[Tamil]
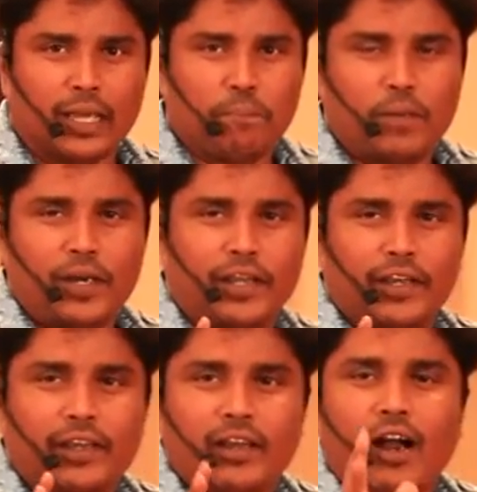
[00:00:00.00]
எப்படி
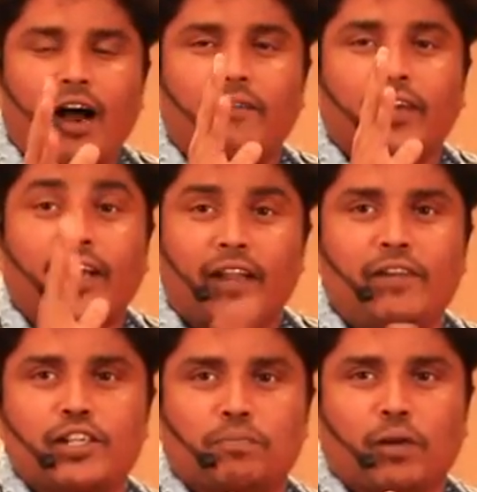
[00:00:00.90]
அவன்
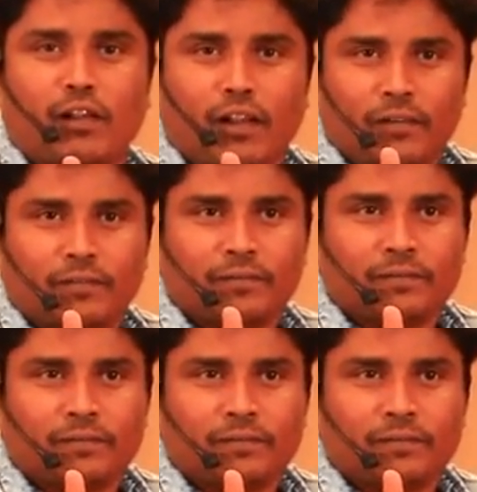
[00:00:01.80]
கன்வின்ஸ் பண்ணுறான்